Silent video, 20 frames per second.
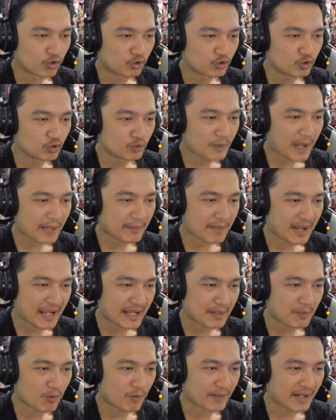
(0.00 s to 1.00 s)
คูแบล็ก
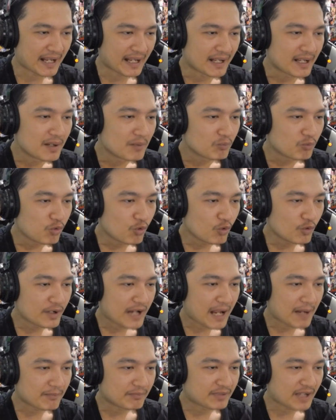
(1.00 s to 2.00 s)
ไห์ผมนะผู้
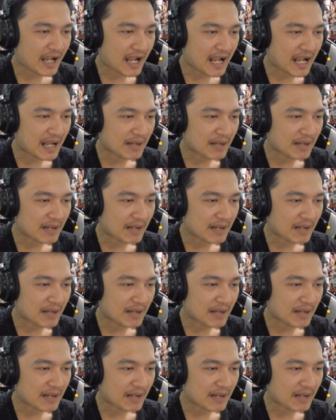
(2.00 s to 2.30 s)
นำไท